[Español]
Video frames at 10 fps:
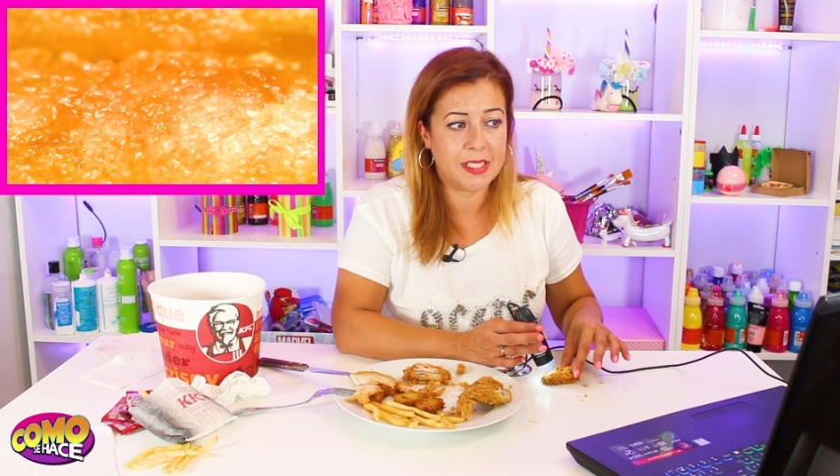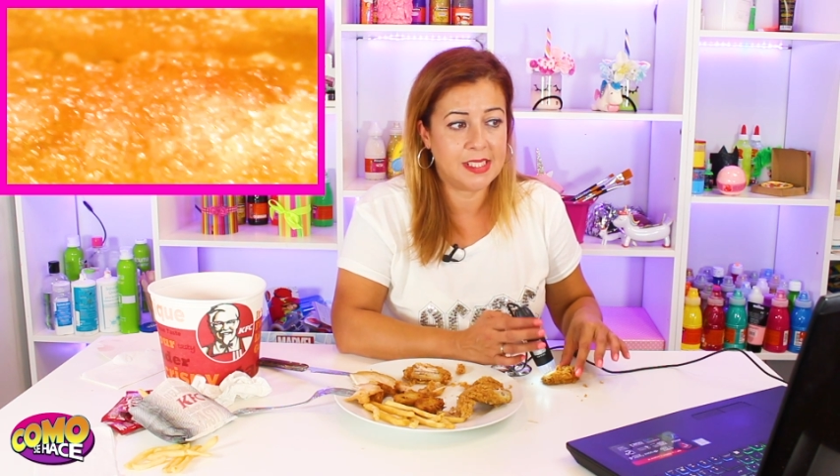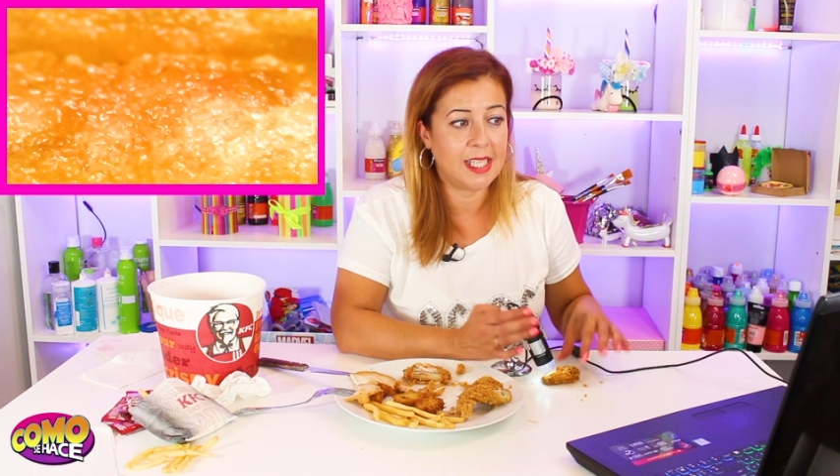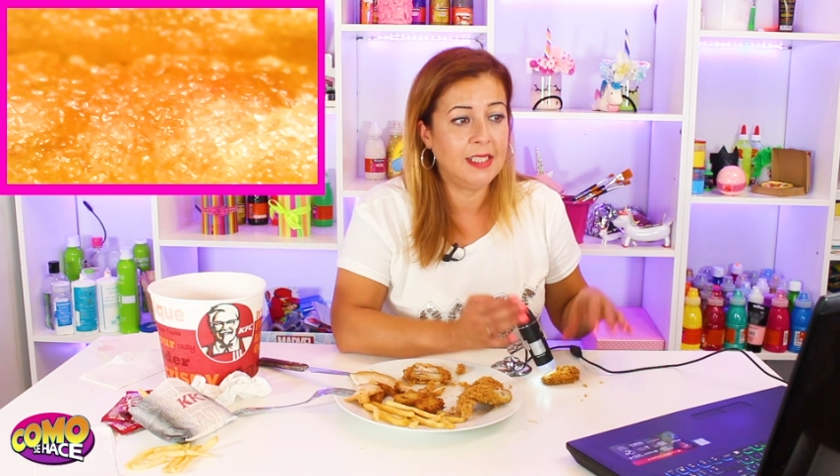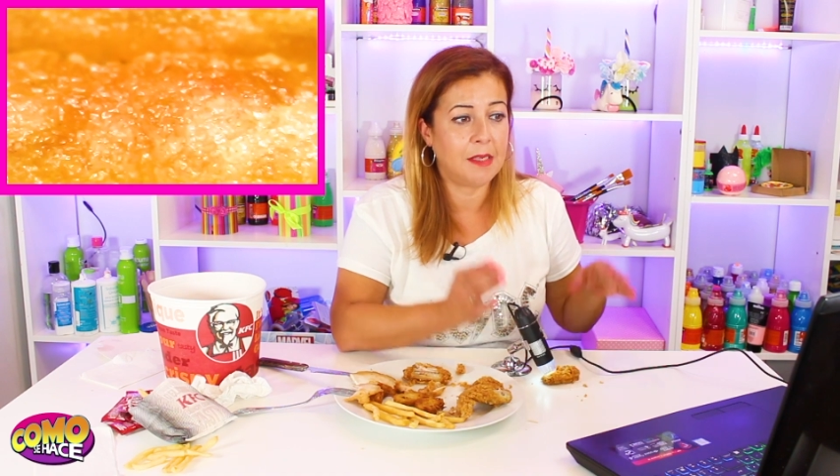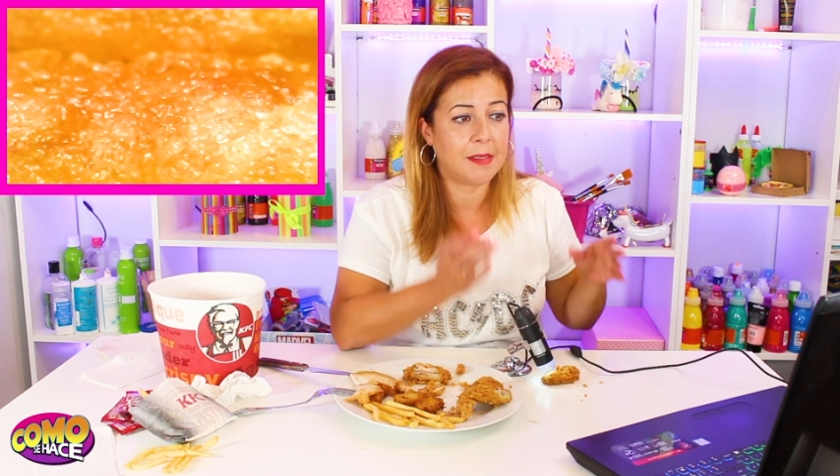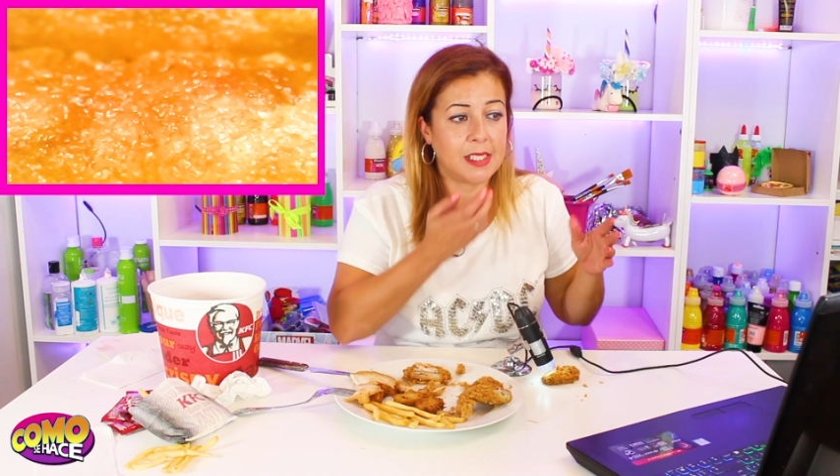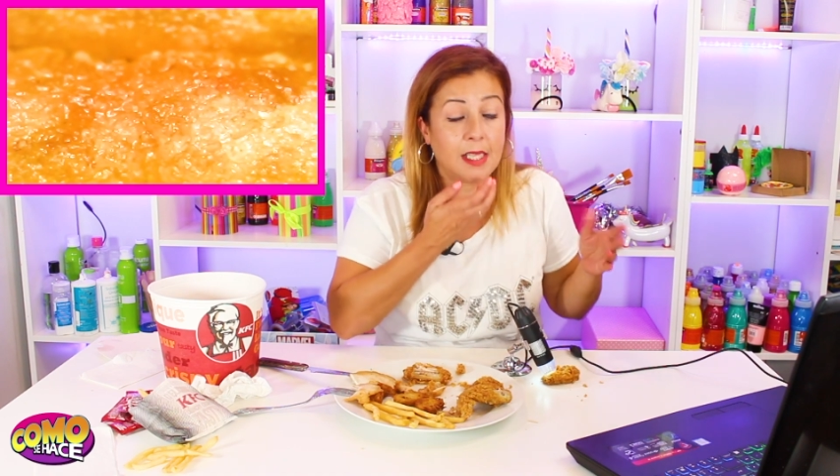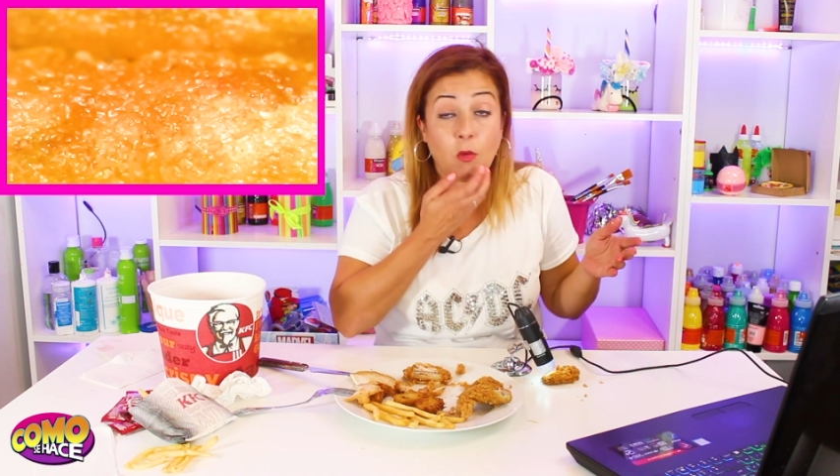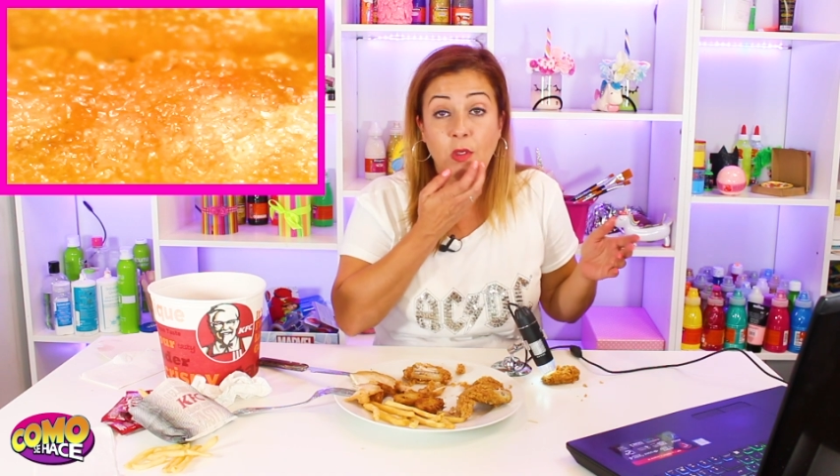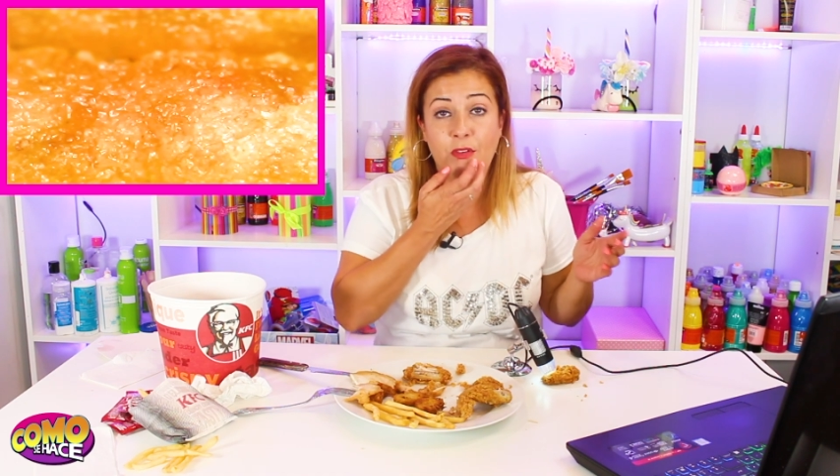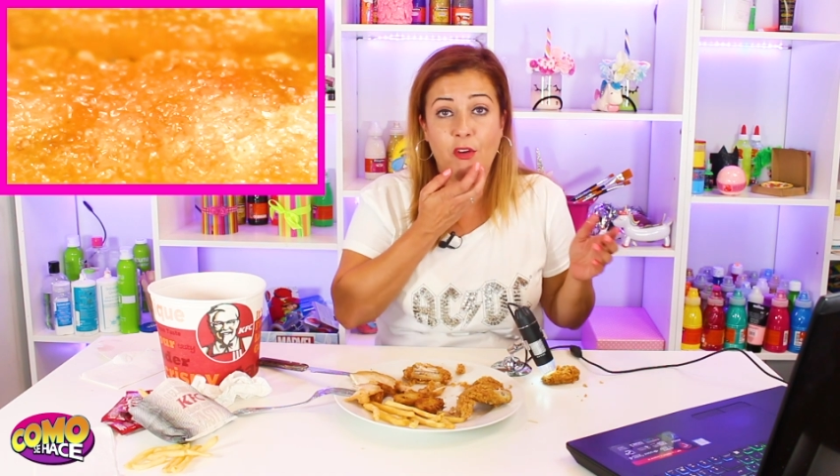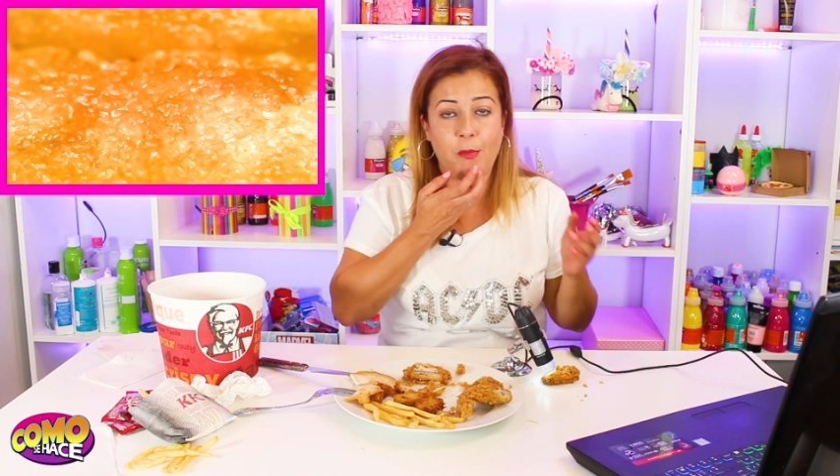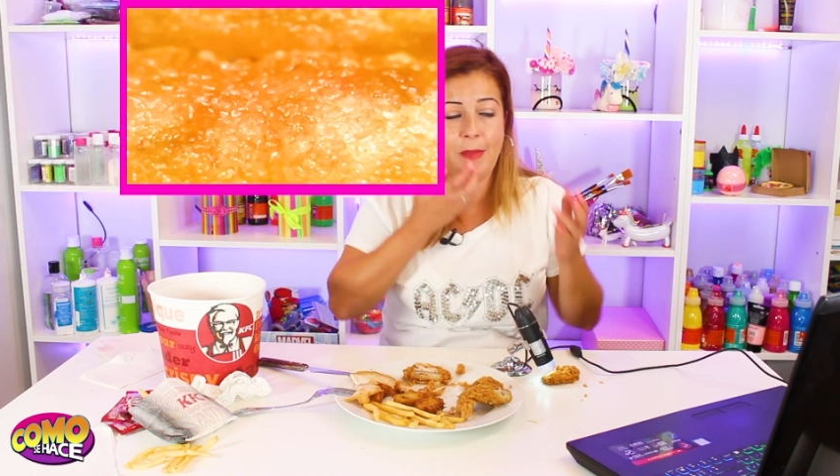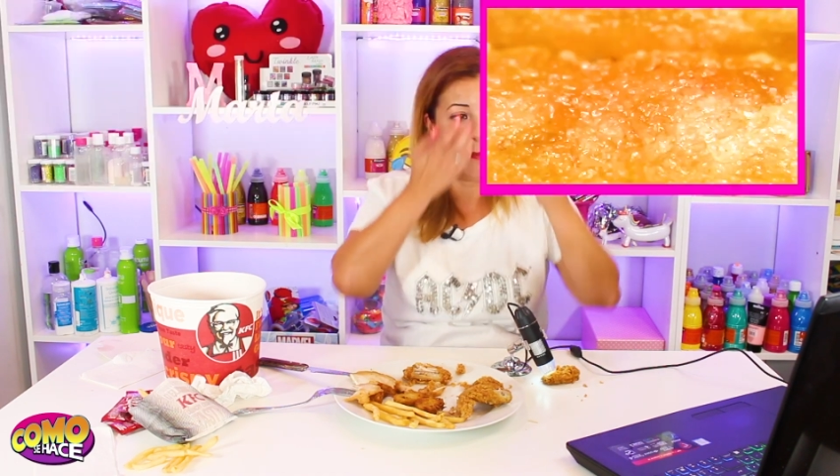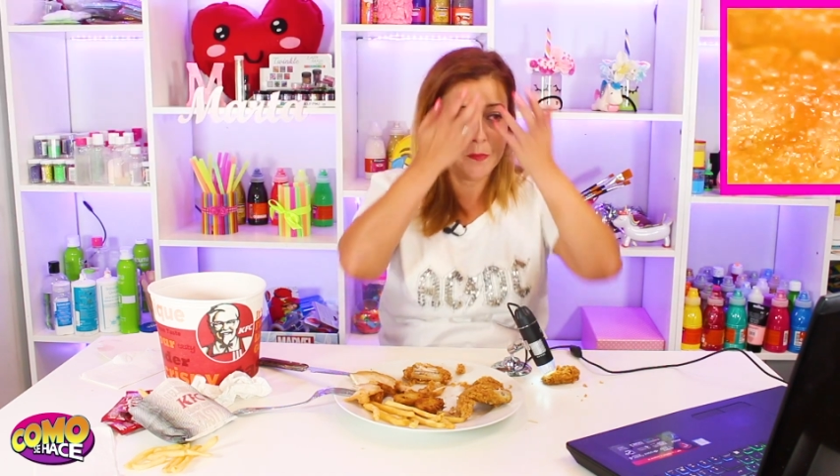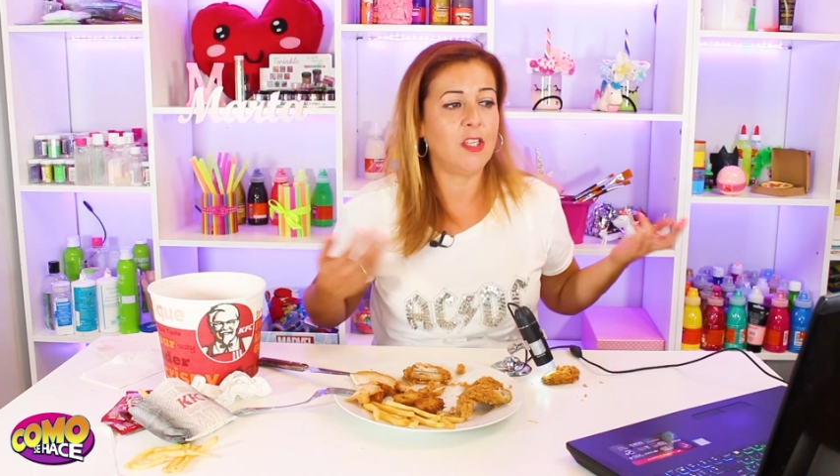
bastante, bastante uniforme.